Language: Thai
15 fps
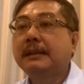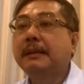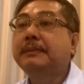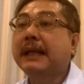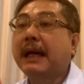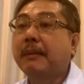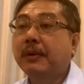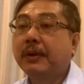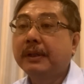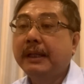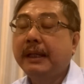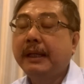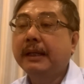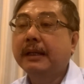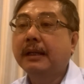สิบสามคน
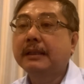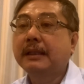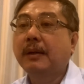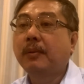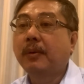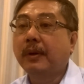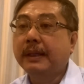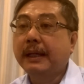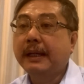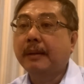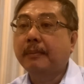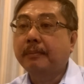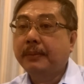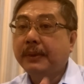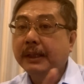นี้ก็จะโหวตให้
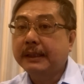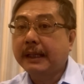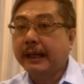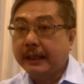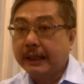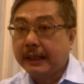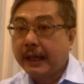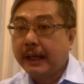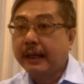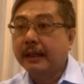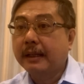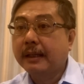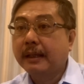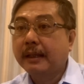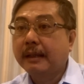กับเพื่อไทย
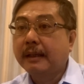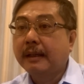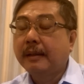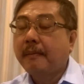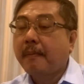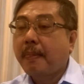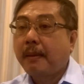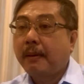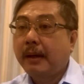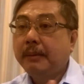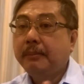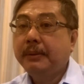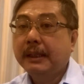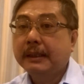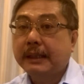แน่ๆเพราะฉะนั้
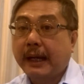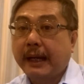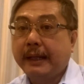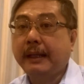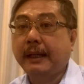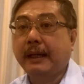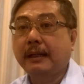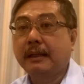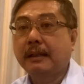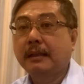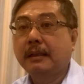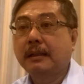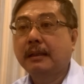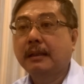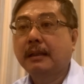นเพื่อไทยเนี่ย
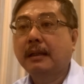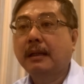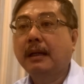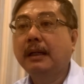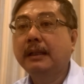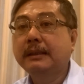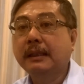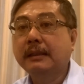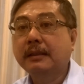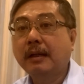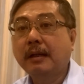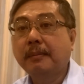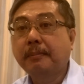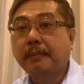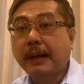ก็จะ
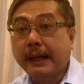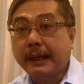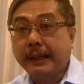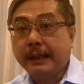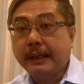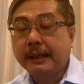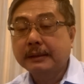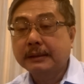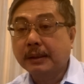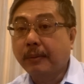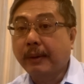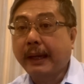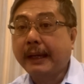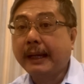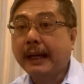ต้องไปแส
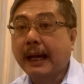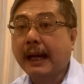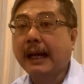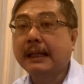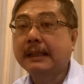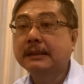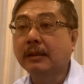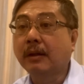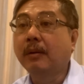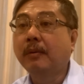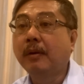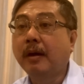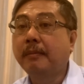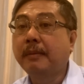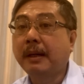วงหาส
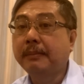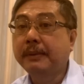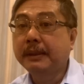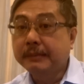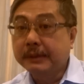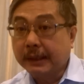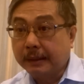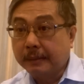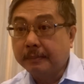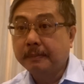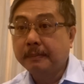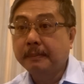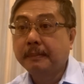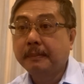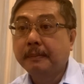วมาเพิ่มเติม
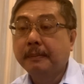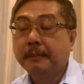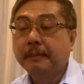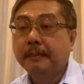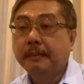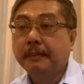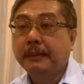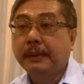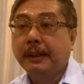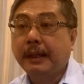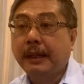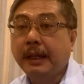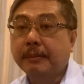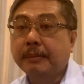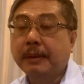
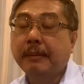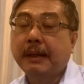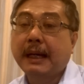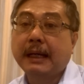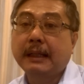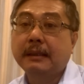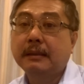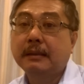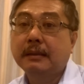อีกประมาณ